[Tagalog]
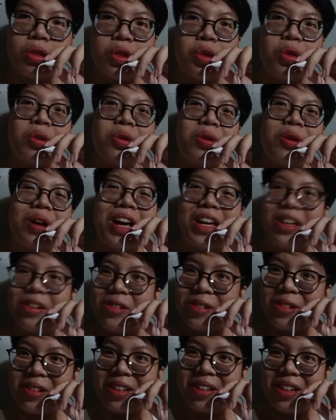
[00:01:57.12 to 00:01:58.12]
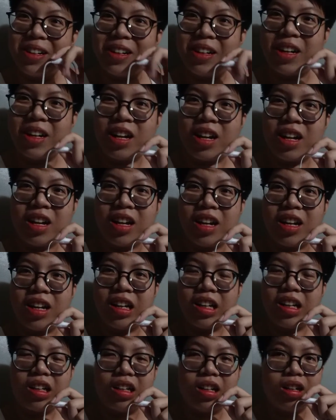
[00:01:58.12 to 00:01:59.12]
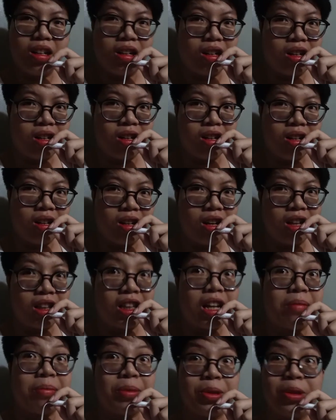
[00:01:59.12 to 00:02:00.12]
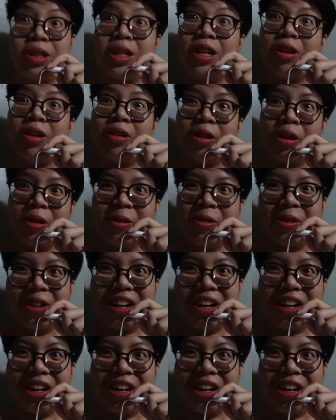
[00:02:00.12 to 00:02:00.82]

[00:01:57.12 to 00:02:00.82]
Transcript: So, ayun, na natapos din ako ng